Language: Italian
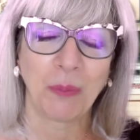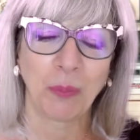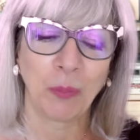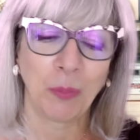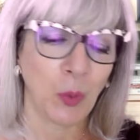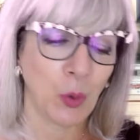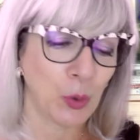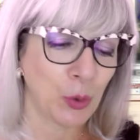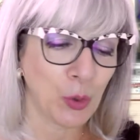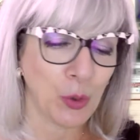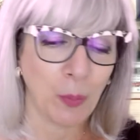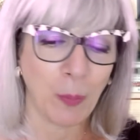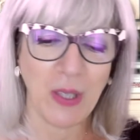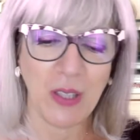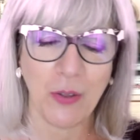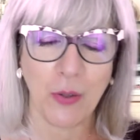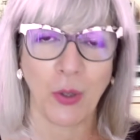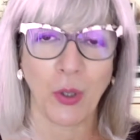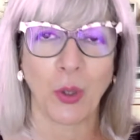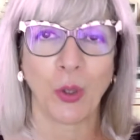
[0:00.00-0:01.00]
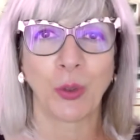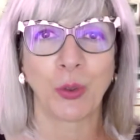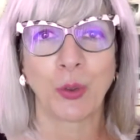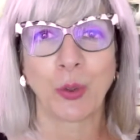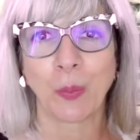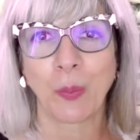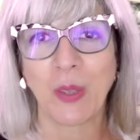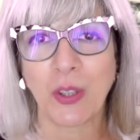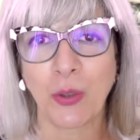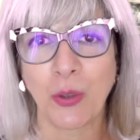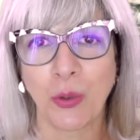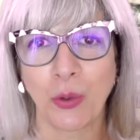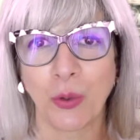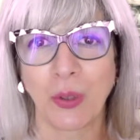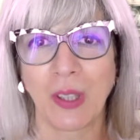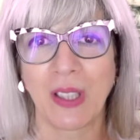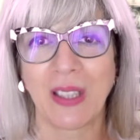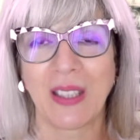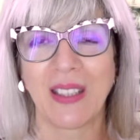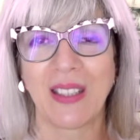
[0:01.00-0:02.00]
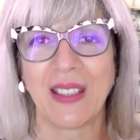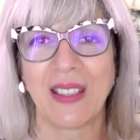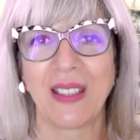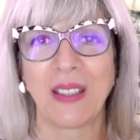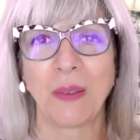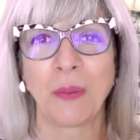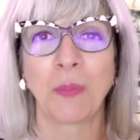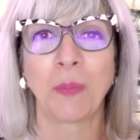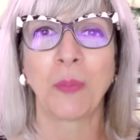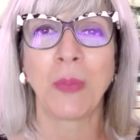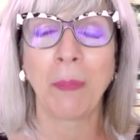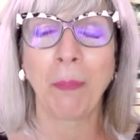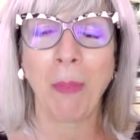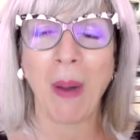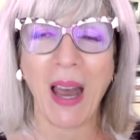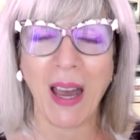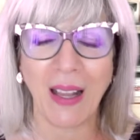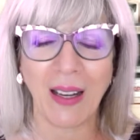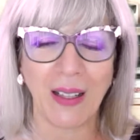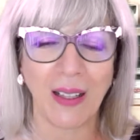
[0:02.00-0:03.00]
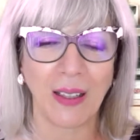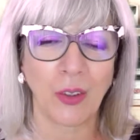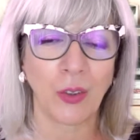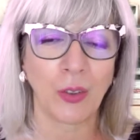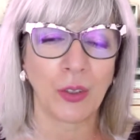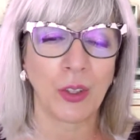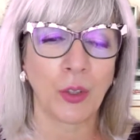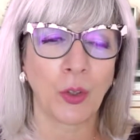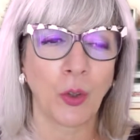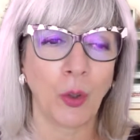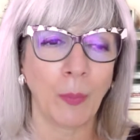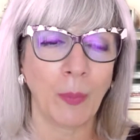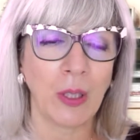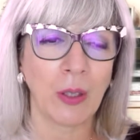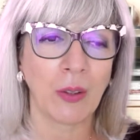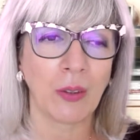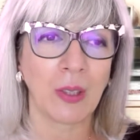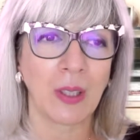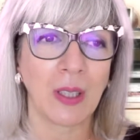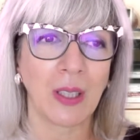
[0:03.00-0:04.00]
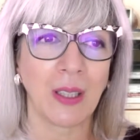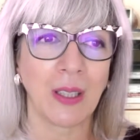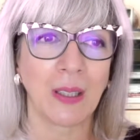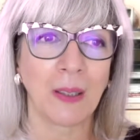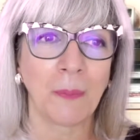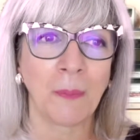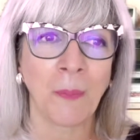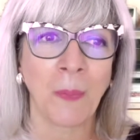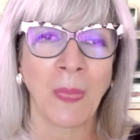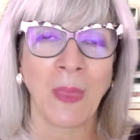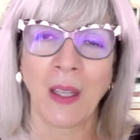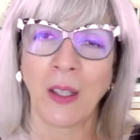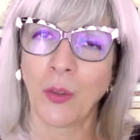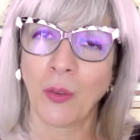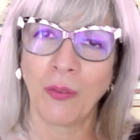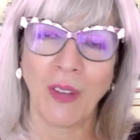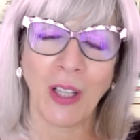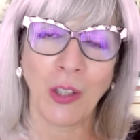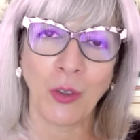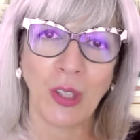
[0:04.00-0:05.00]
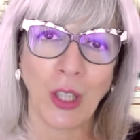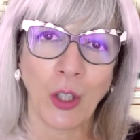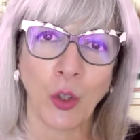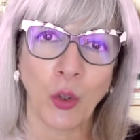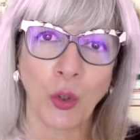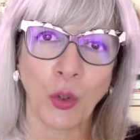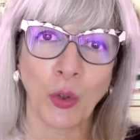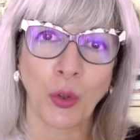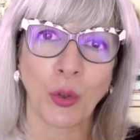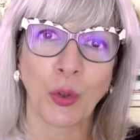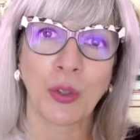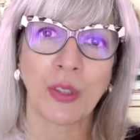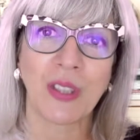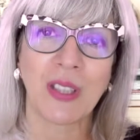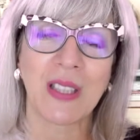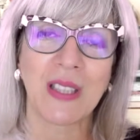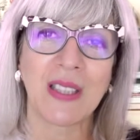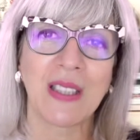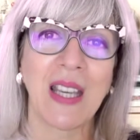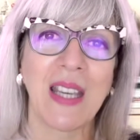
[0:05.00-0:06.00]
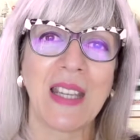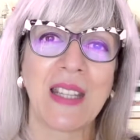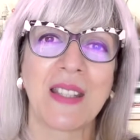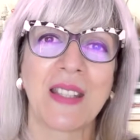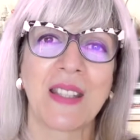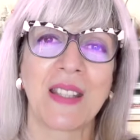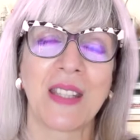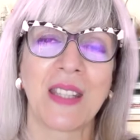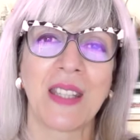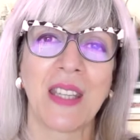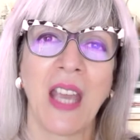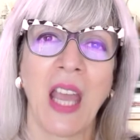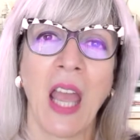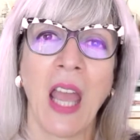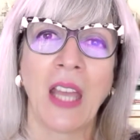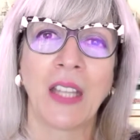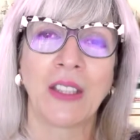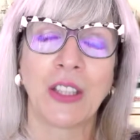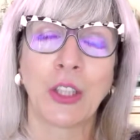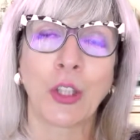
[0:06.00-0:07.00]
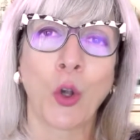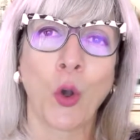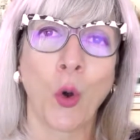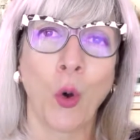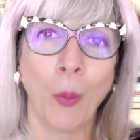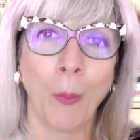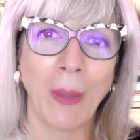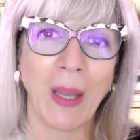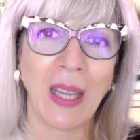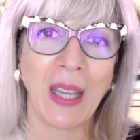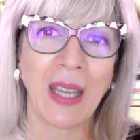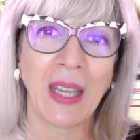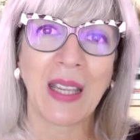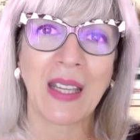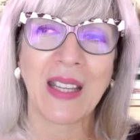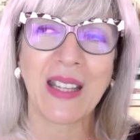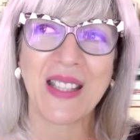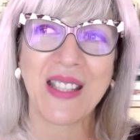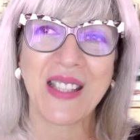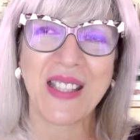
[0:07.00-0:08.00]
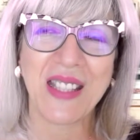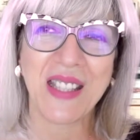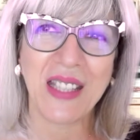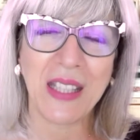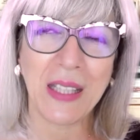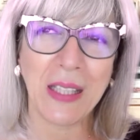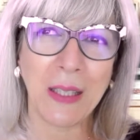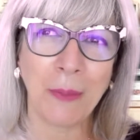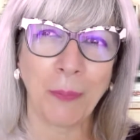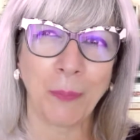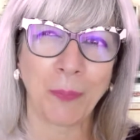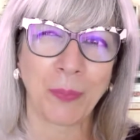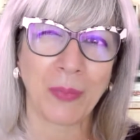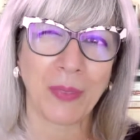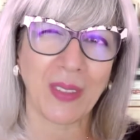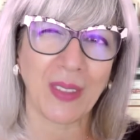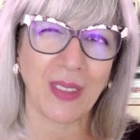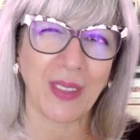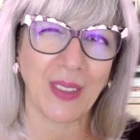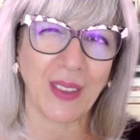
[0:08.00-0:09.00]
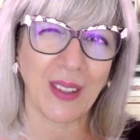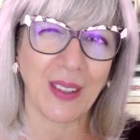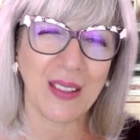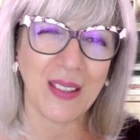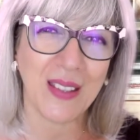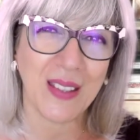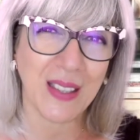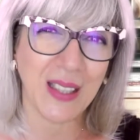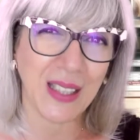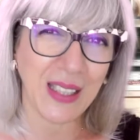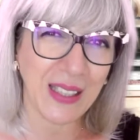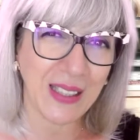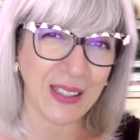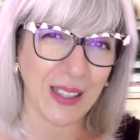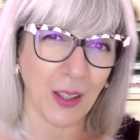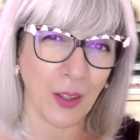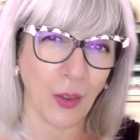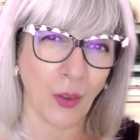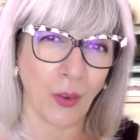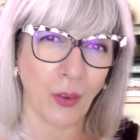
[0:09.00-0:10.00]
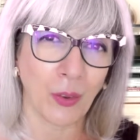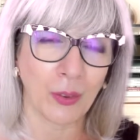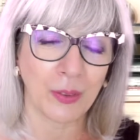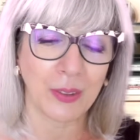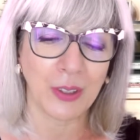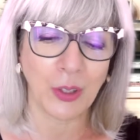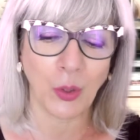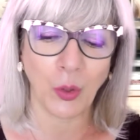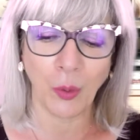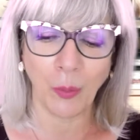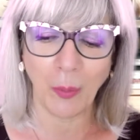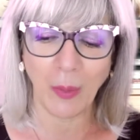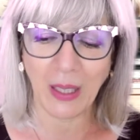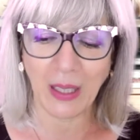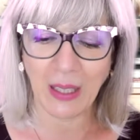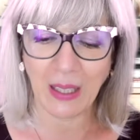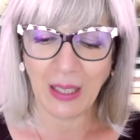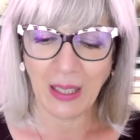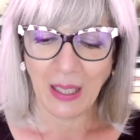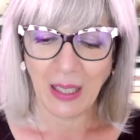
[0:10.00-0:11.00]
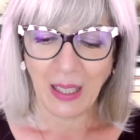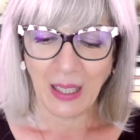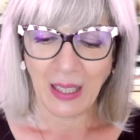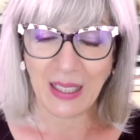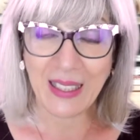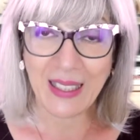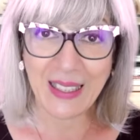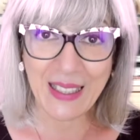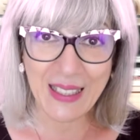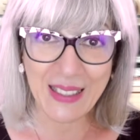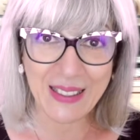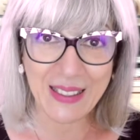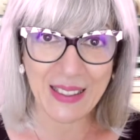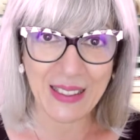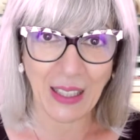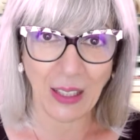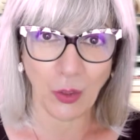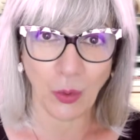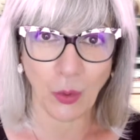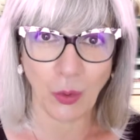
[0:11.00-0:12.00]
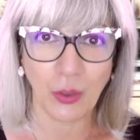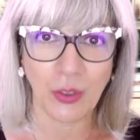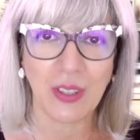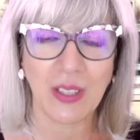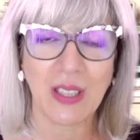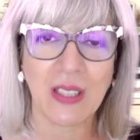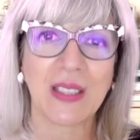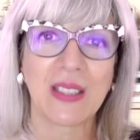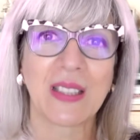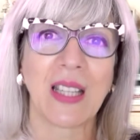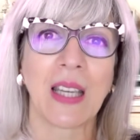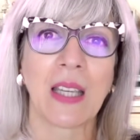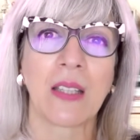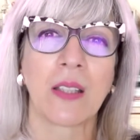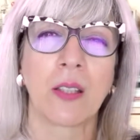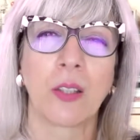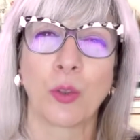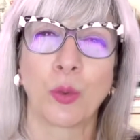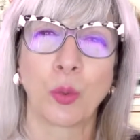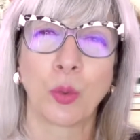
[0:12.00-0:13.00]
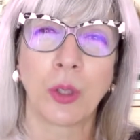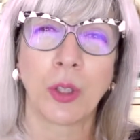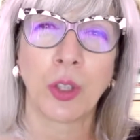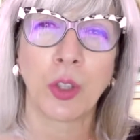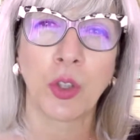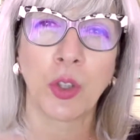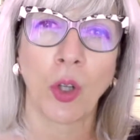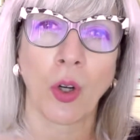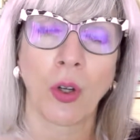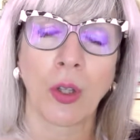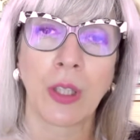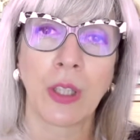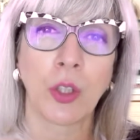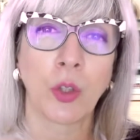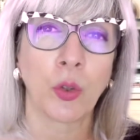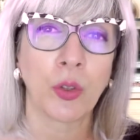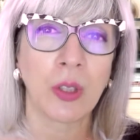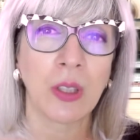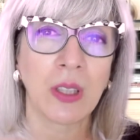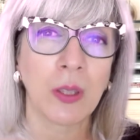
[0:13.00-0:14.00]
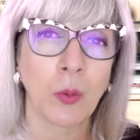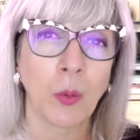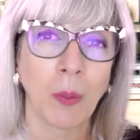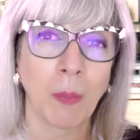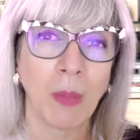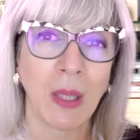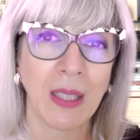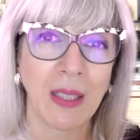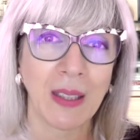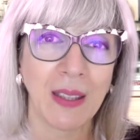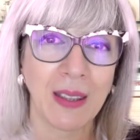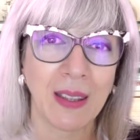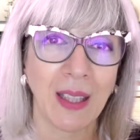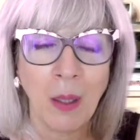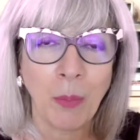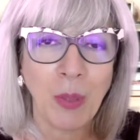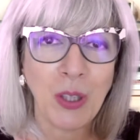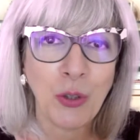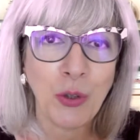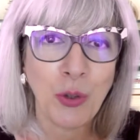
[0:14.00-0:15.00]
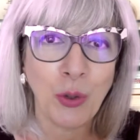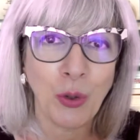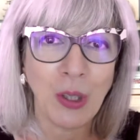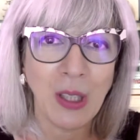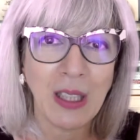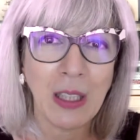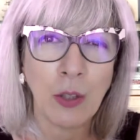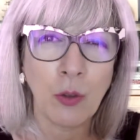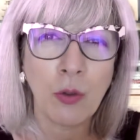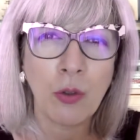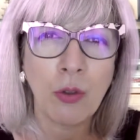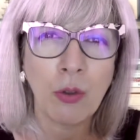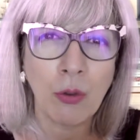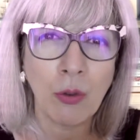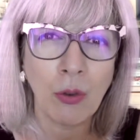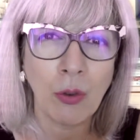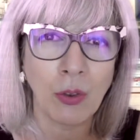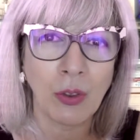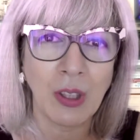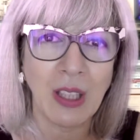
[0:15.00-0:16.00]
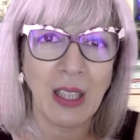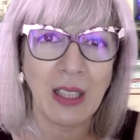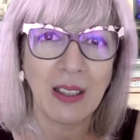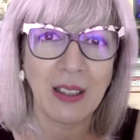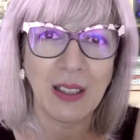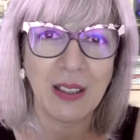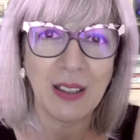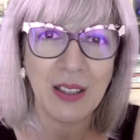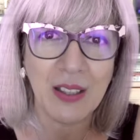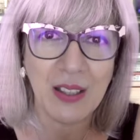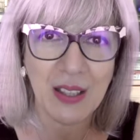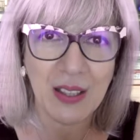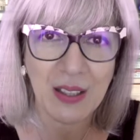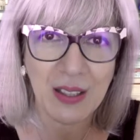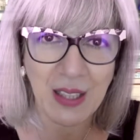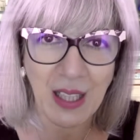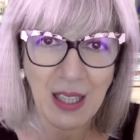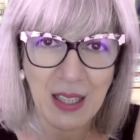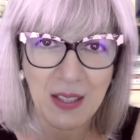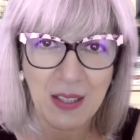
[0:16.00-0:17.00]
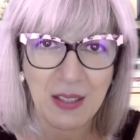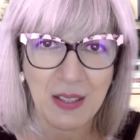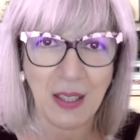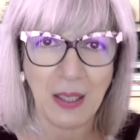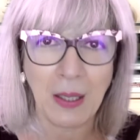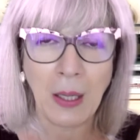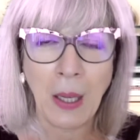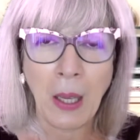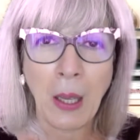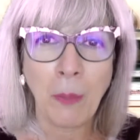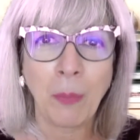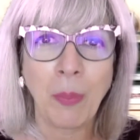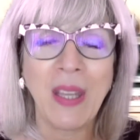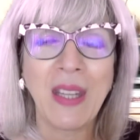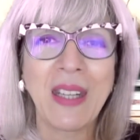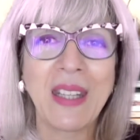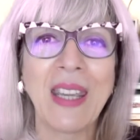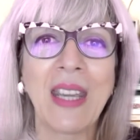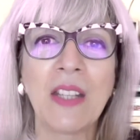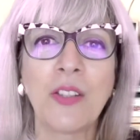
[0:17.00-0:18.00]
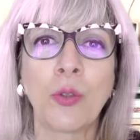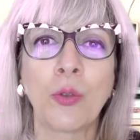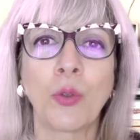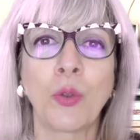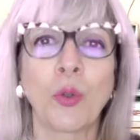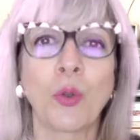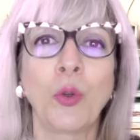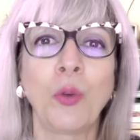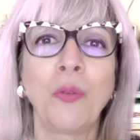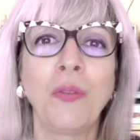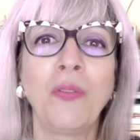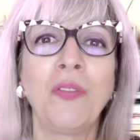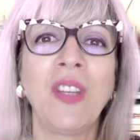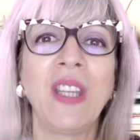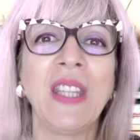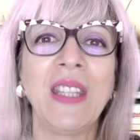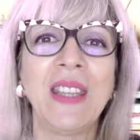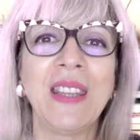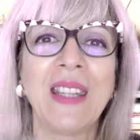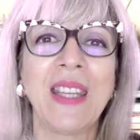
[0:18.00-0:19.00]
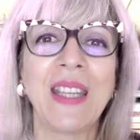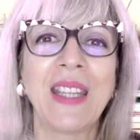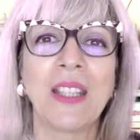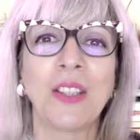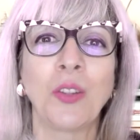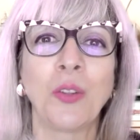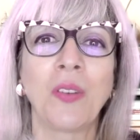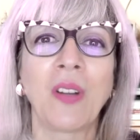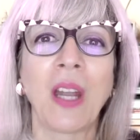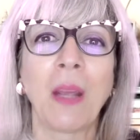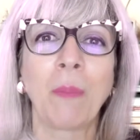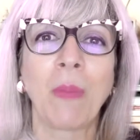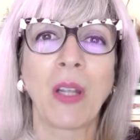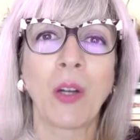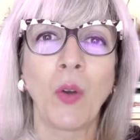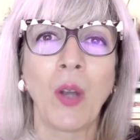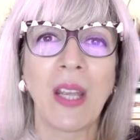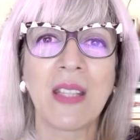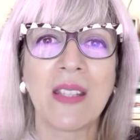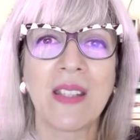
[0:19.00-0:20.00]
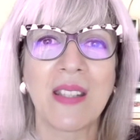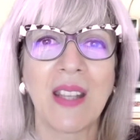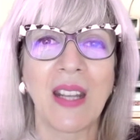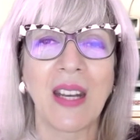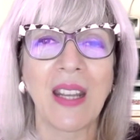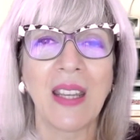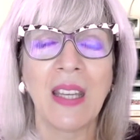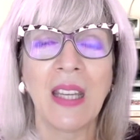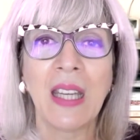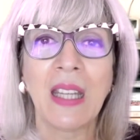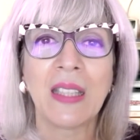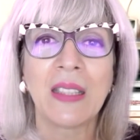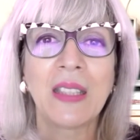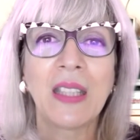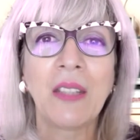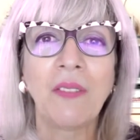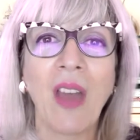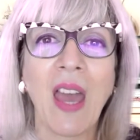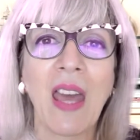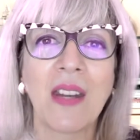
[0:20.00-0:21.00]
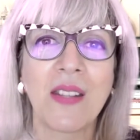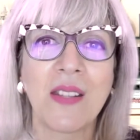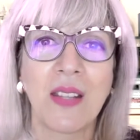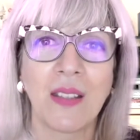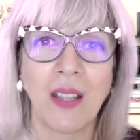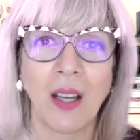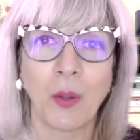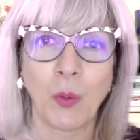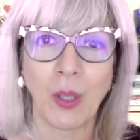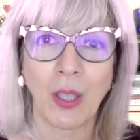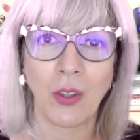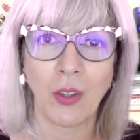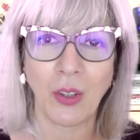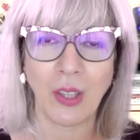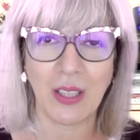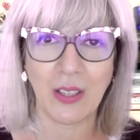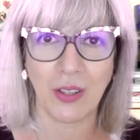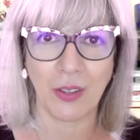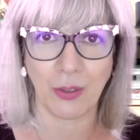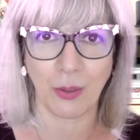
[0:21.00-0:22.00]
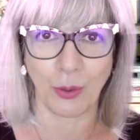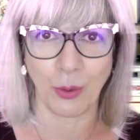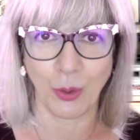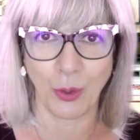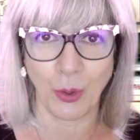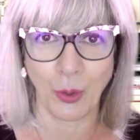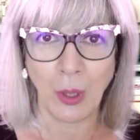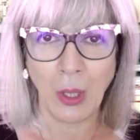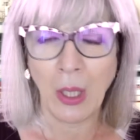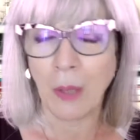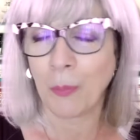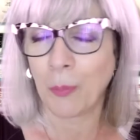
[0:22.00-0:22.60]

Molto spesso incontro persone che mi parlano di come non non vanno d'accordo con se stessi, di come eh, si mh, mm, sgridano, di come litigano con se stessi tutti i giorni, continuamente. Persone che non sono contente di se stesse perché sono convinte che dovrebbero essere diverse da quello che sono.